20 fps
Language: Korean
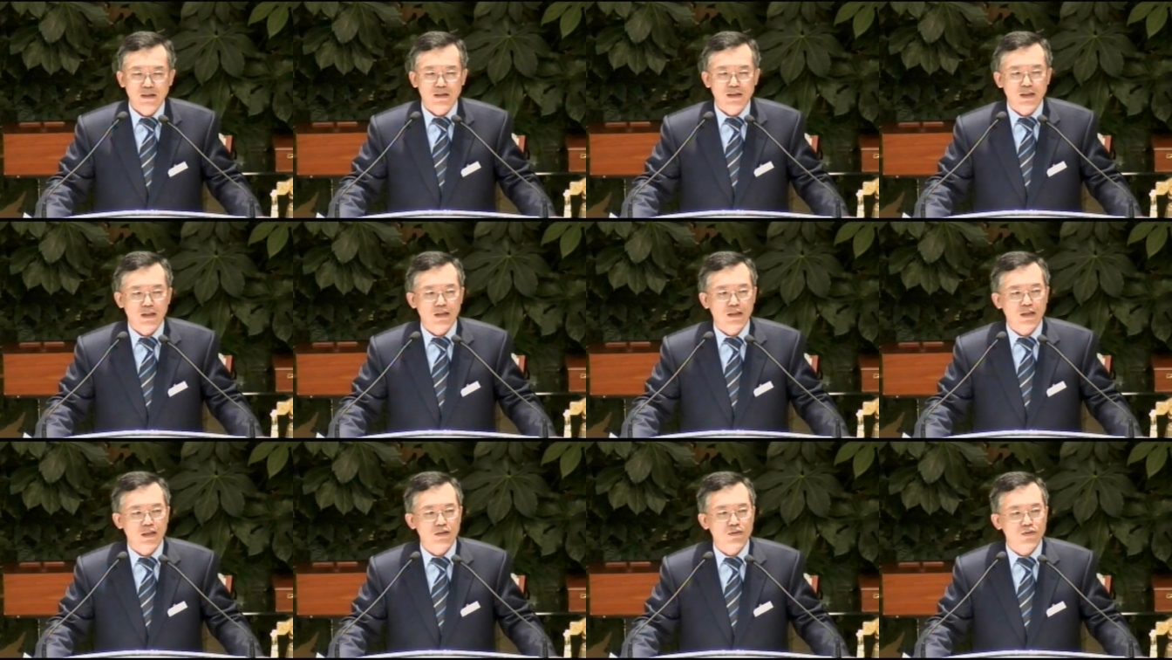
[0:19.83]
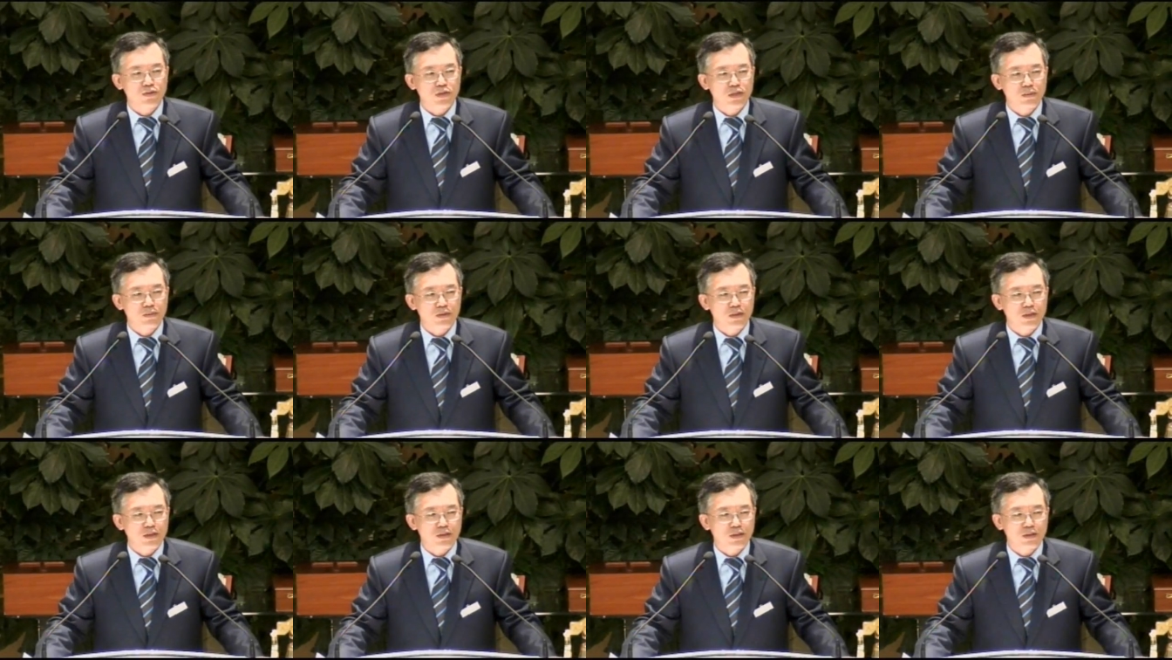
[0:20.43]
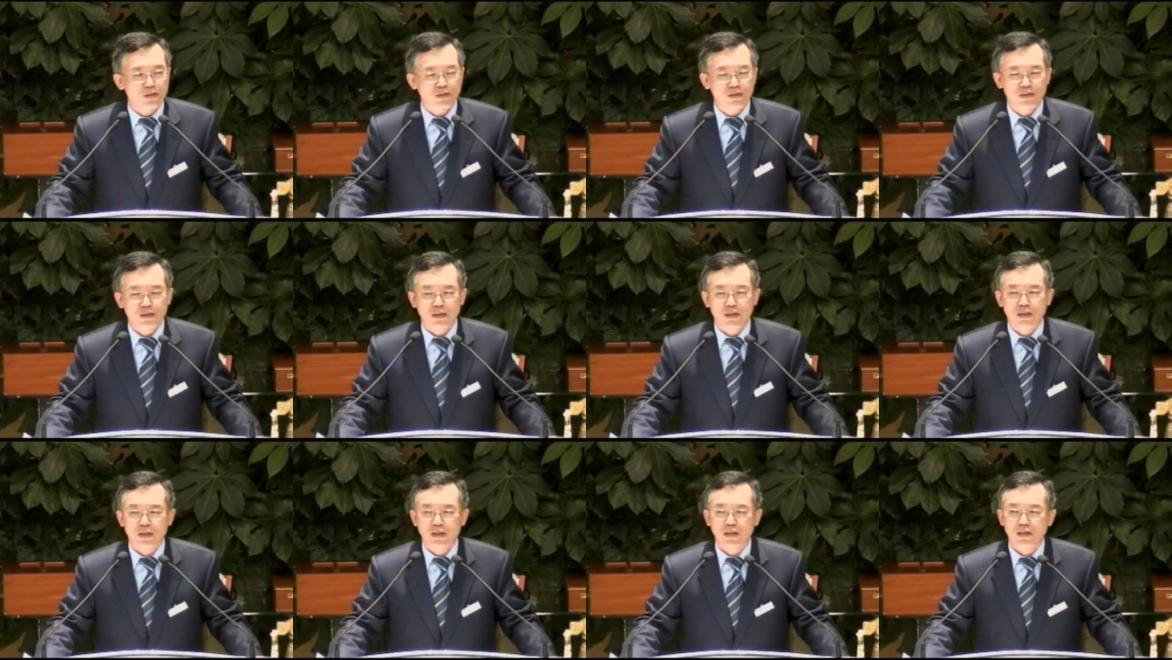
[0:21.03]
나이가 90이
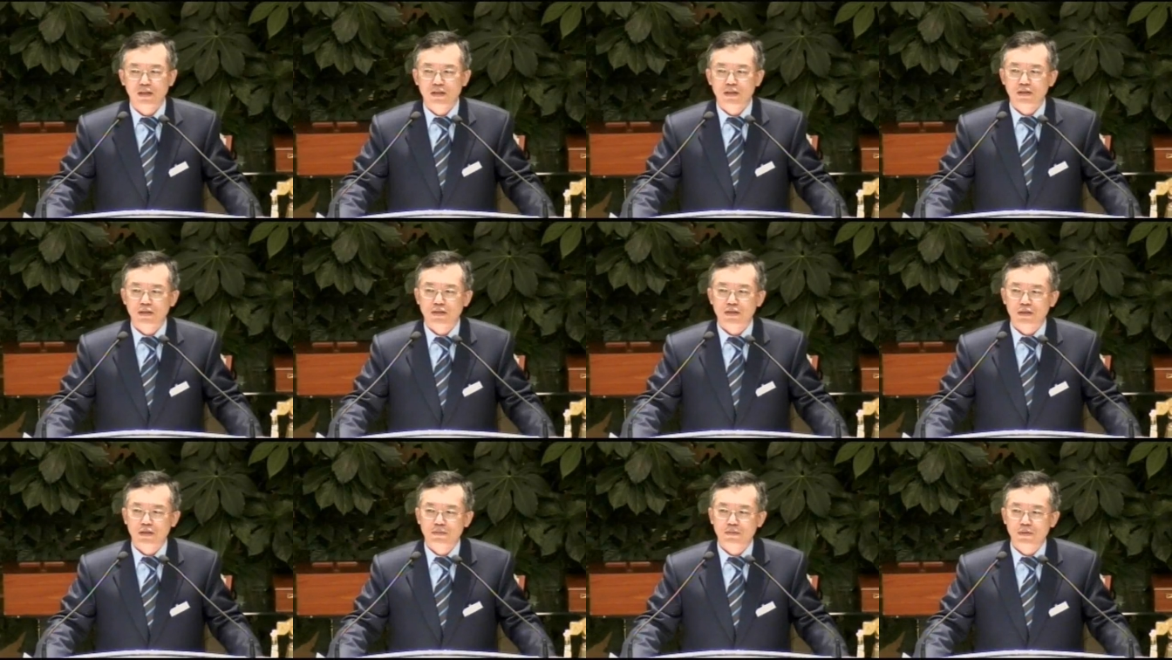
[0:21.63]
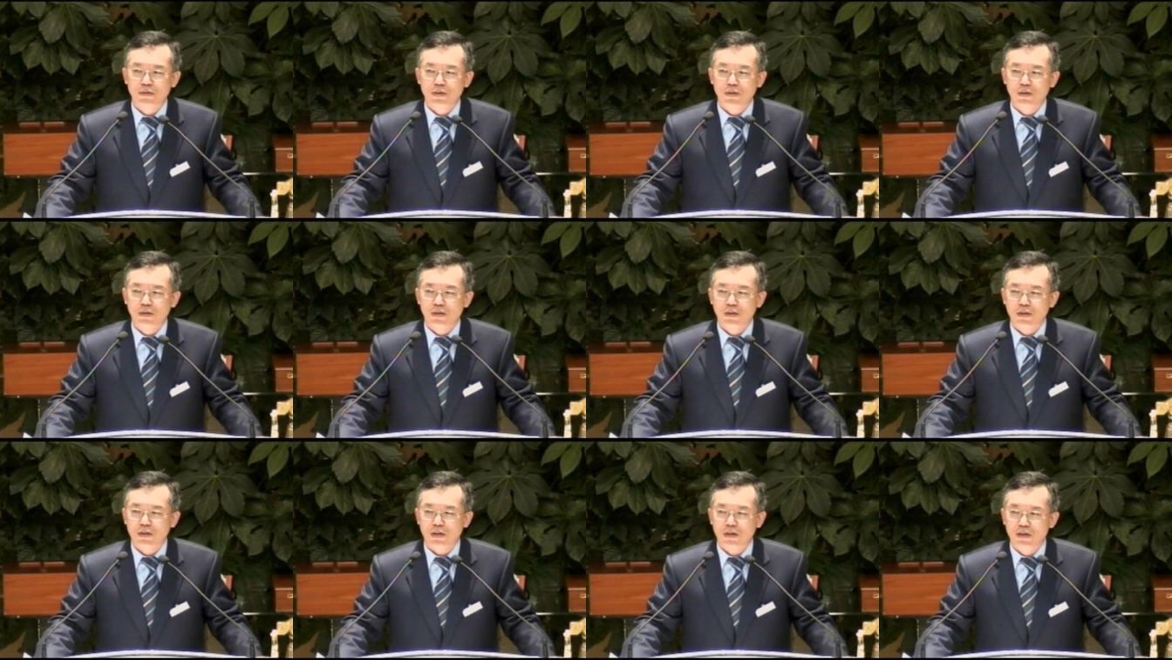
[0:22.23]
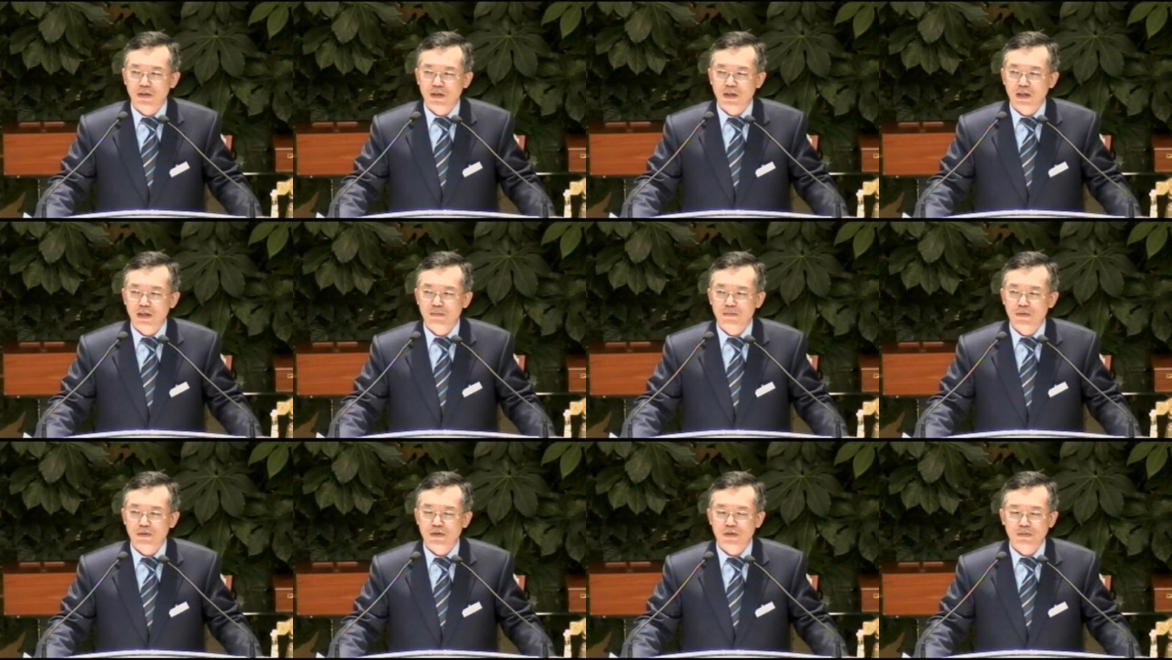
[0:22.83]
되셨는데 지금도
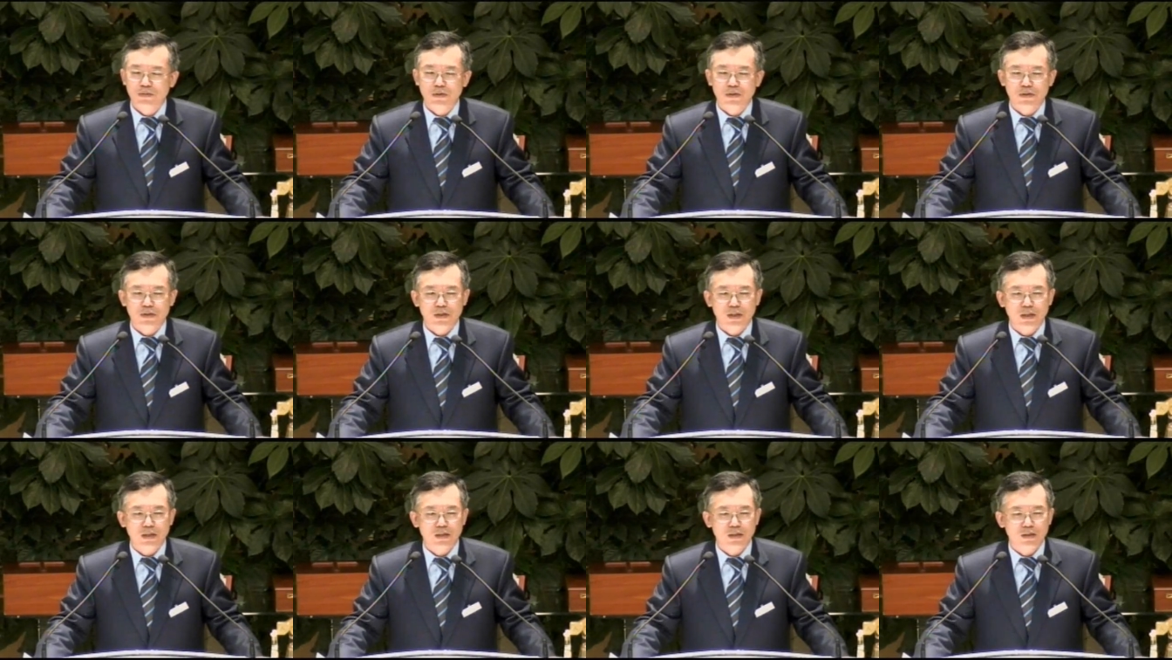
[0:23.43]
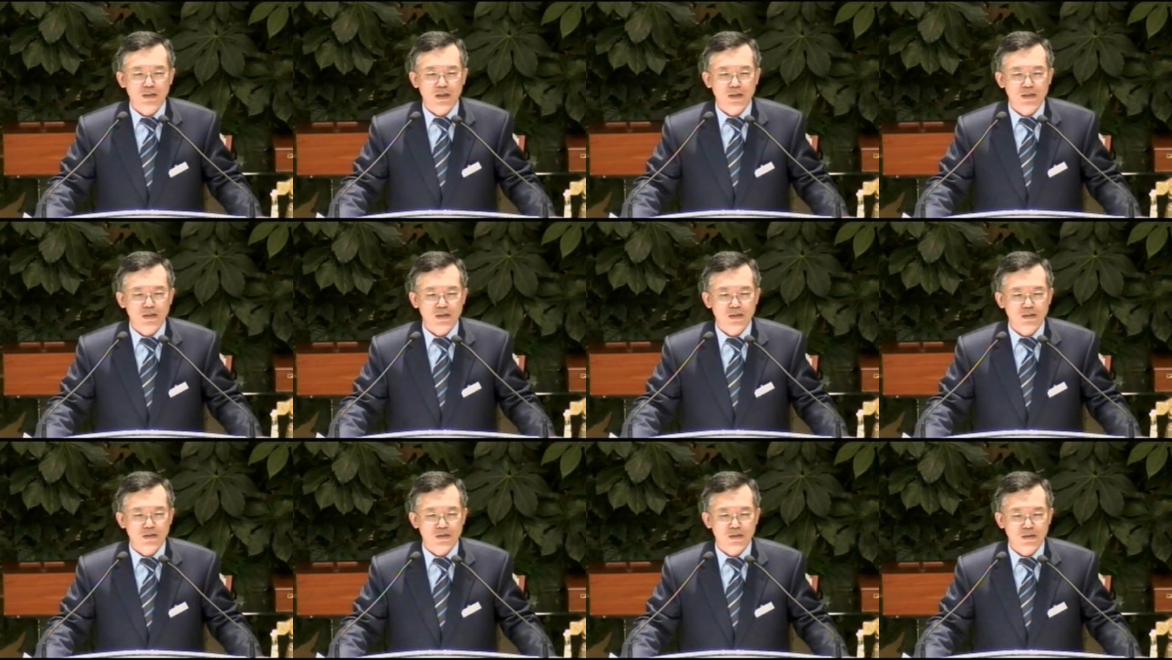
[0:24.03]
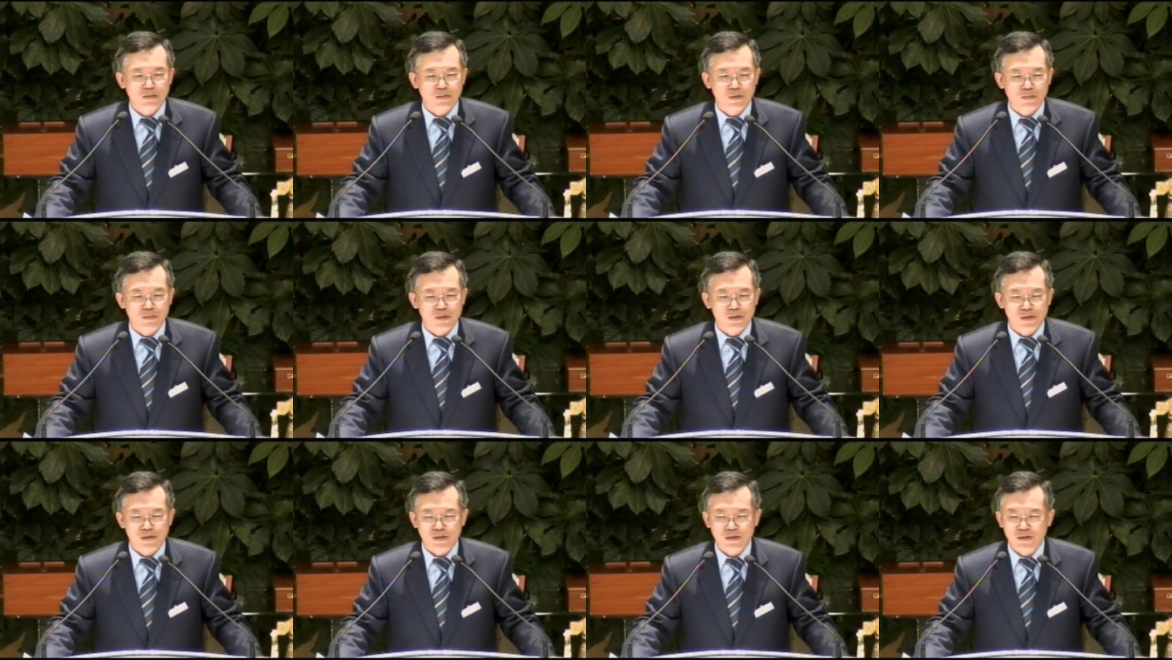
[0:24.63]
건강한 모습으로 사역을 하시는 것을
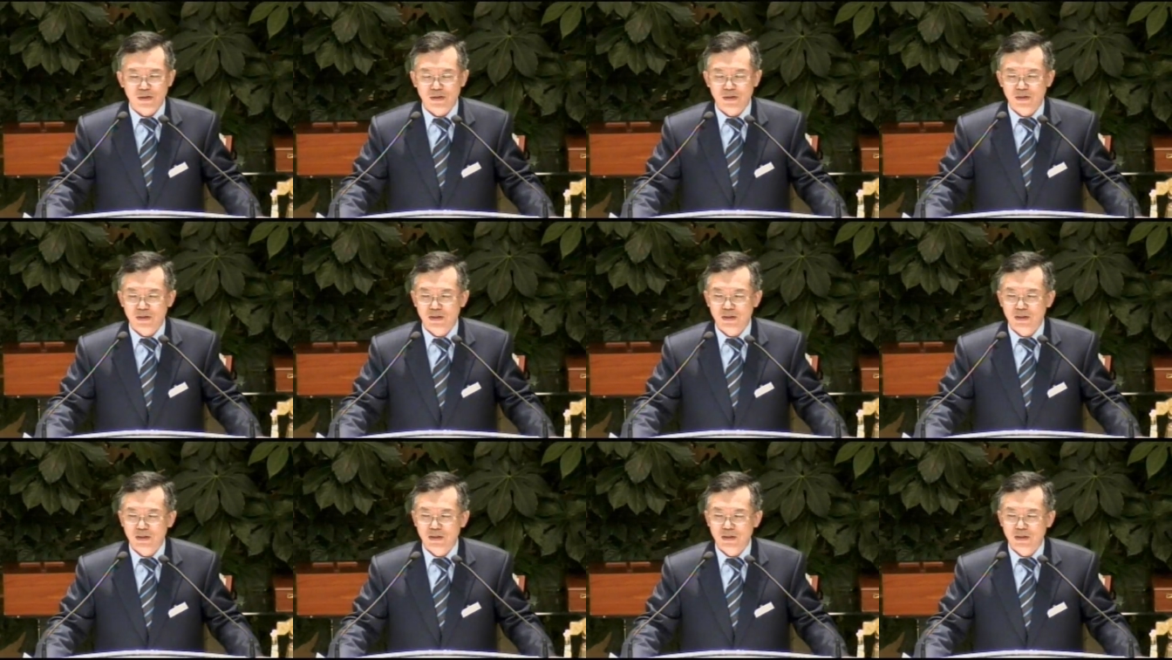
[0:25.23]
보면서